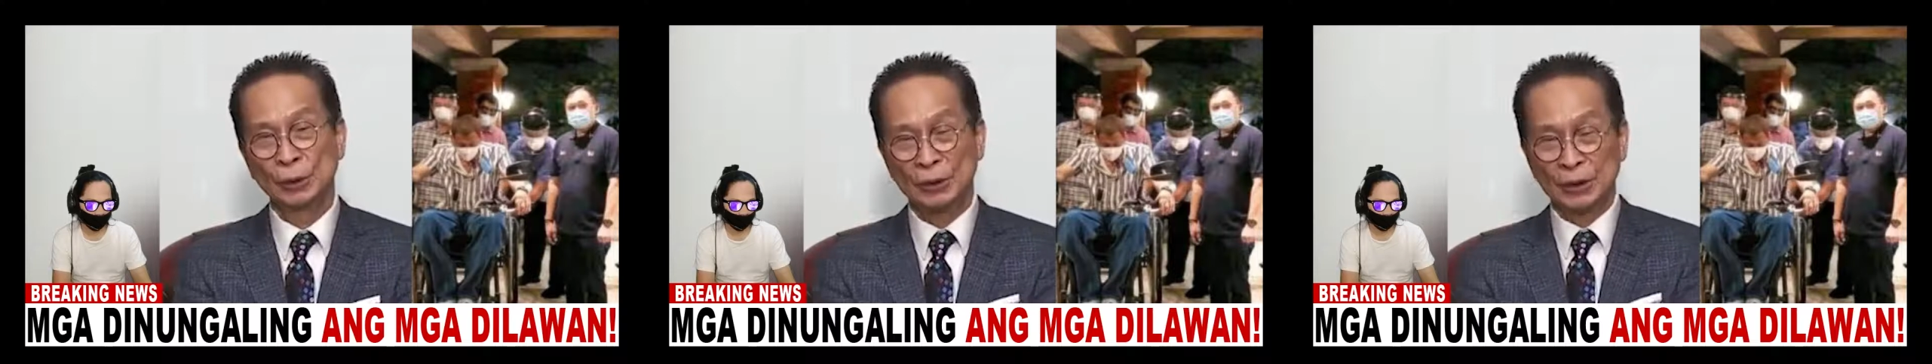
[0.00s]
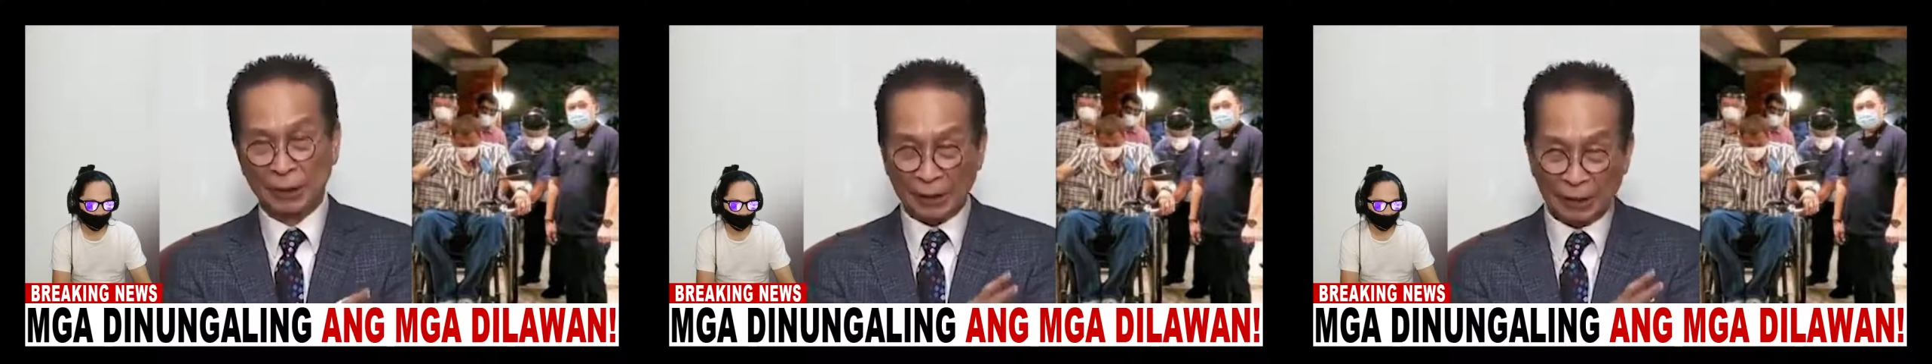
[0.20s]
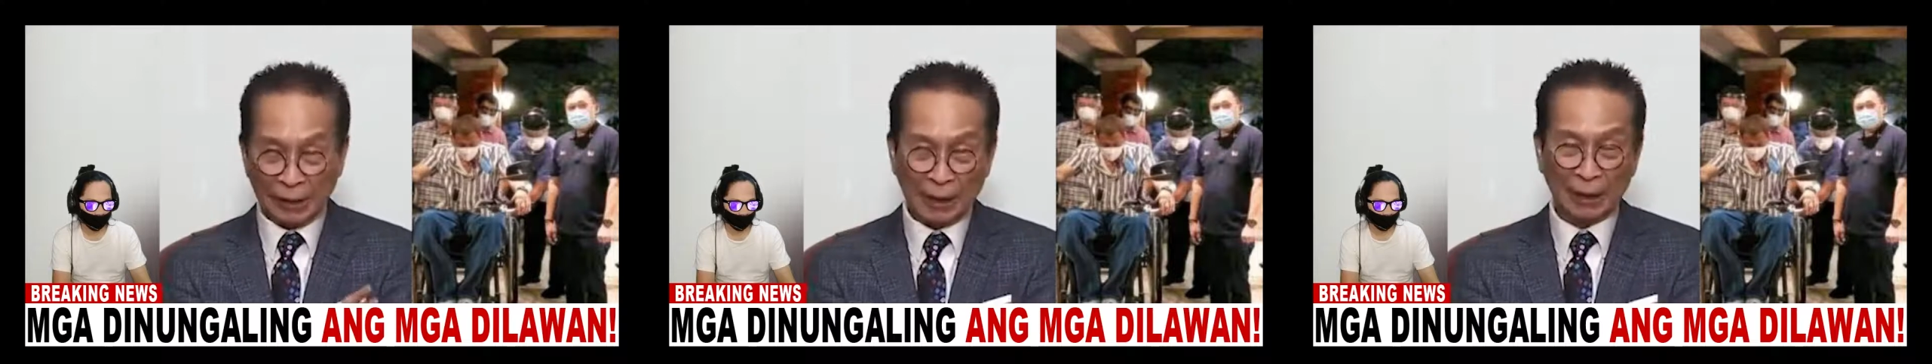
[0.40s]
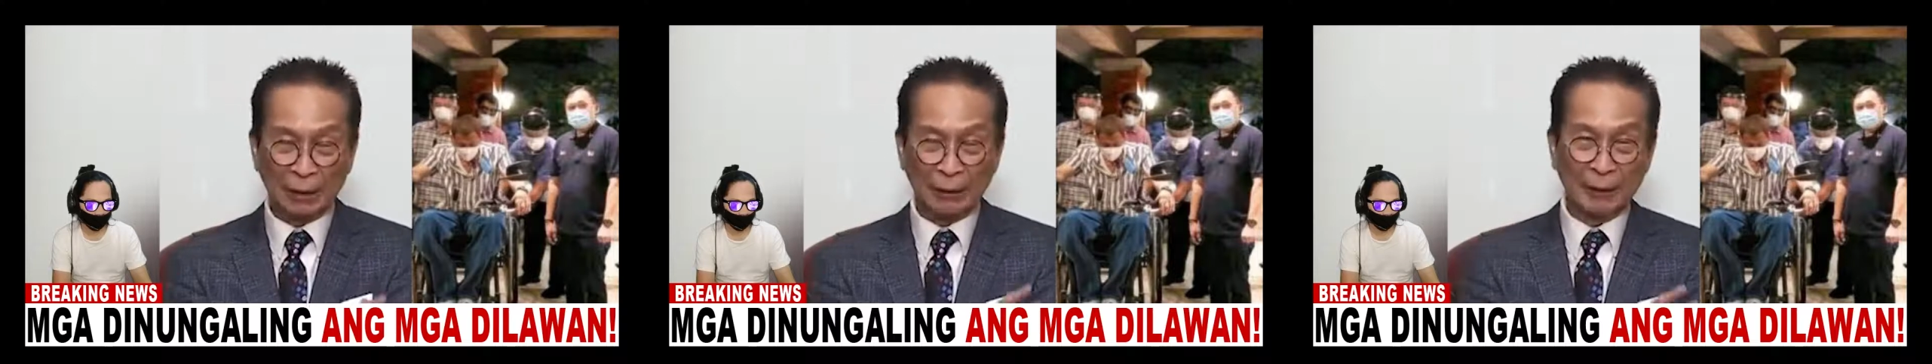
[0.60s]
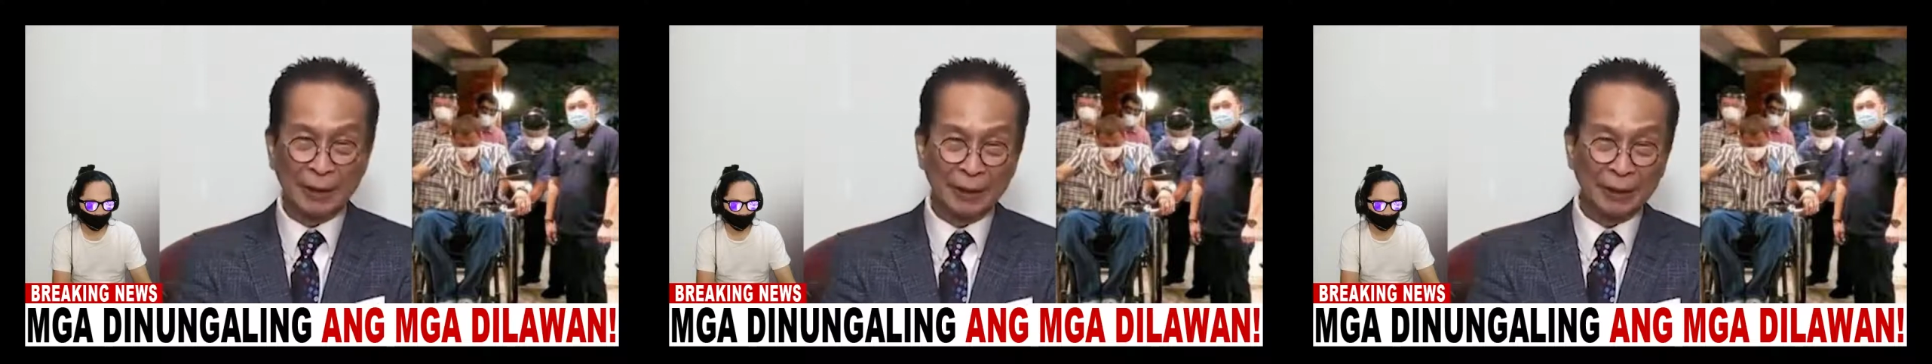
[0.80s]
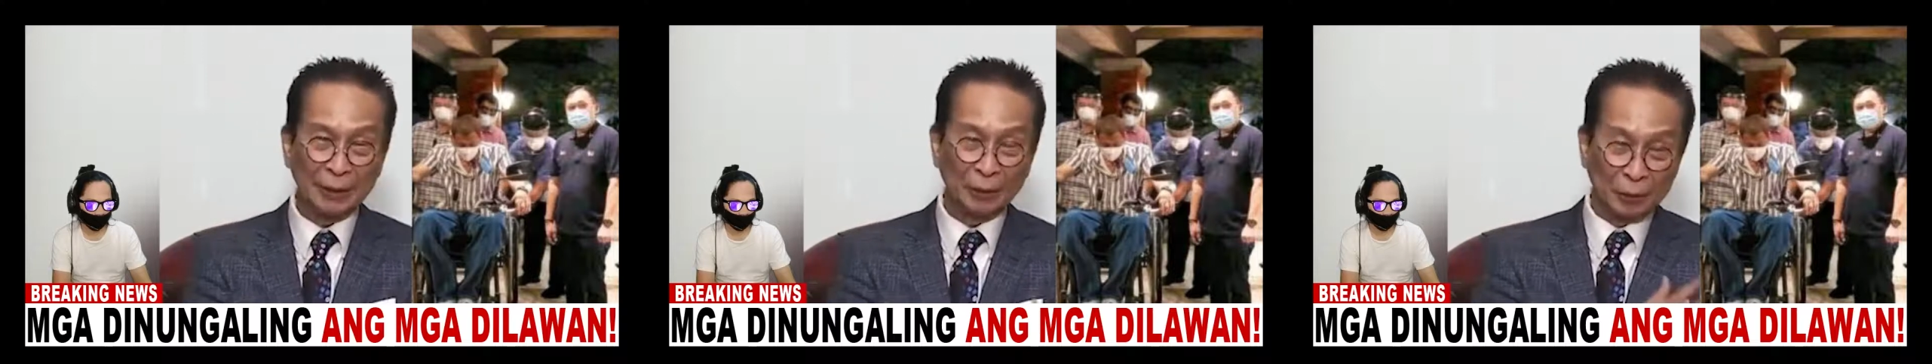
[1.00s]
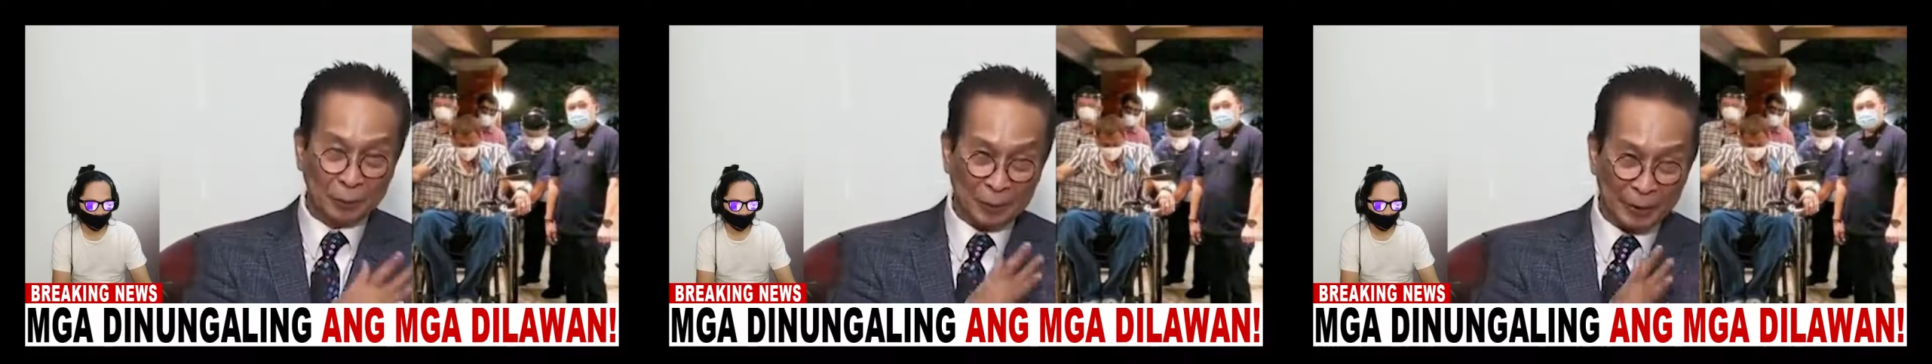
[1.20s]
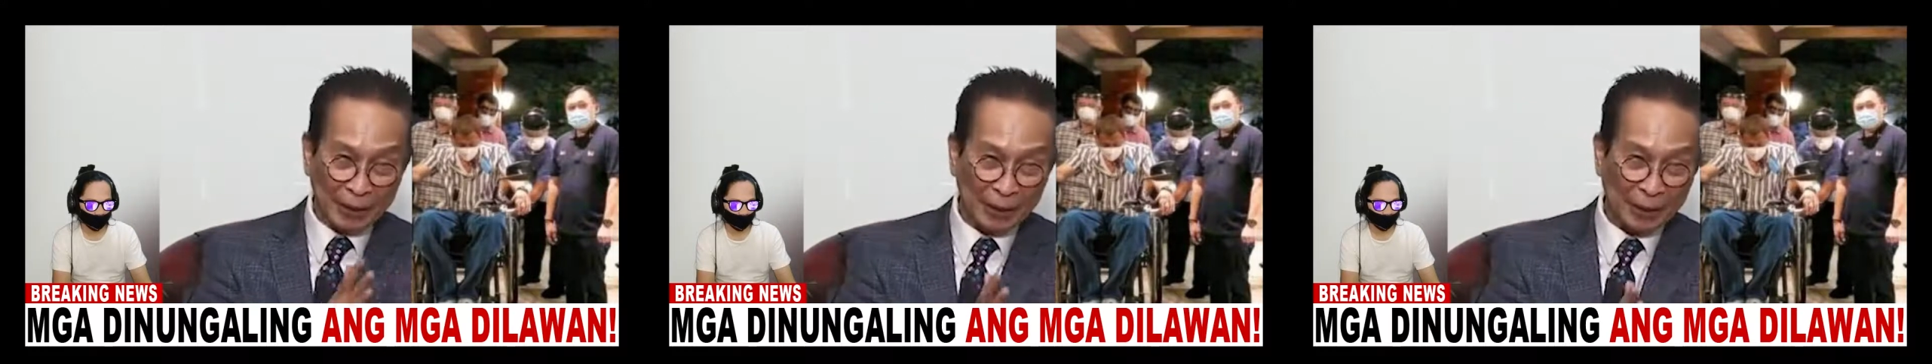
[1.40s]
sa ginagawa ng
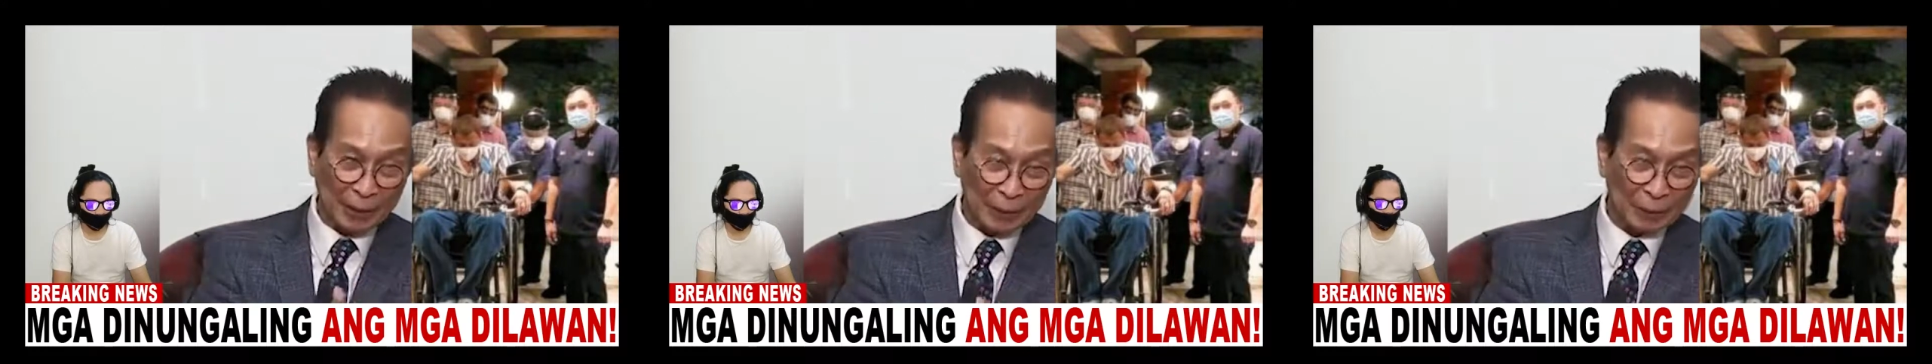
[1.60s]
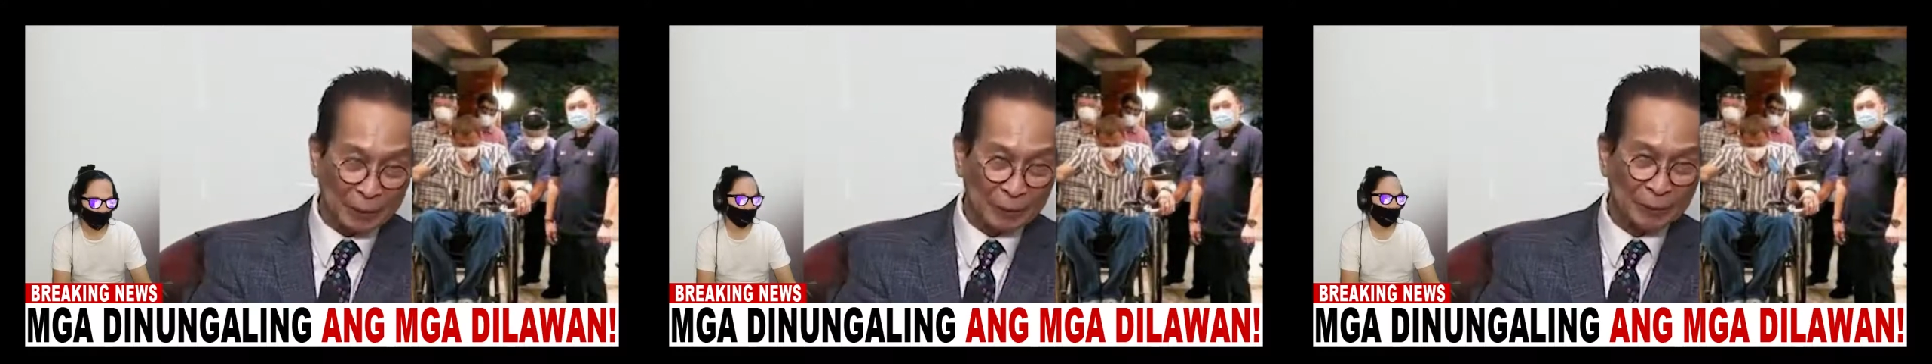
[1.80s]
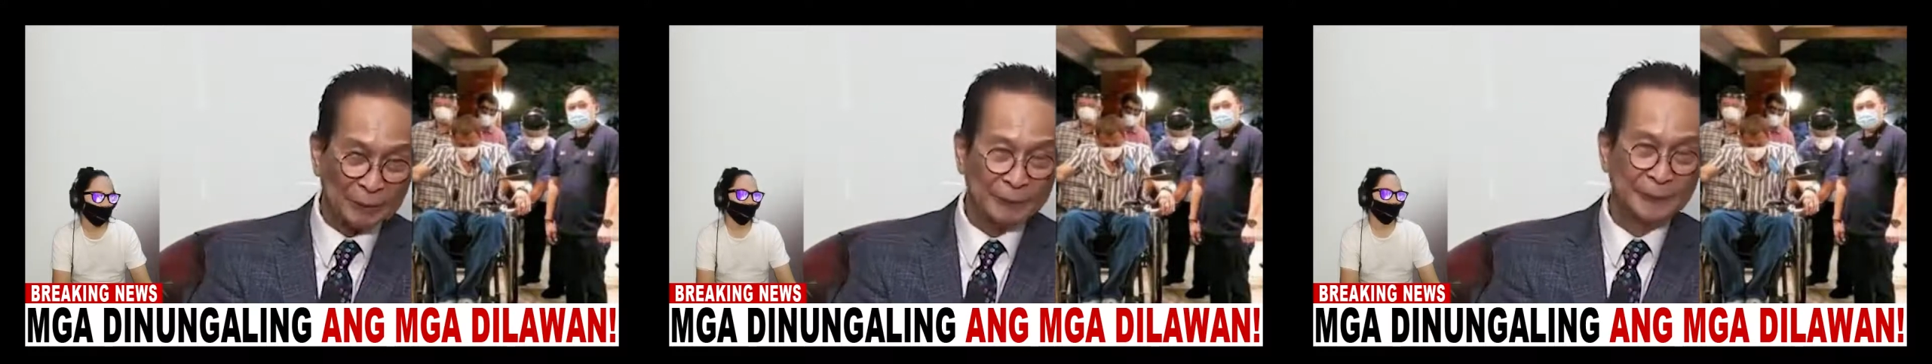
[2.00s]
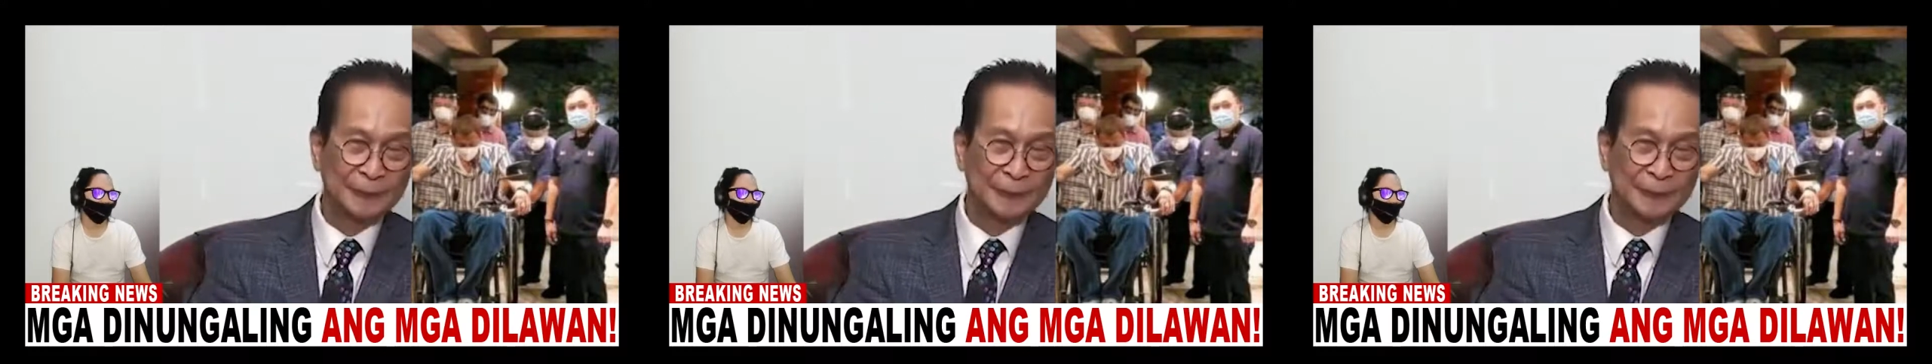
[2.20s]
gobyerno,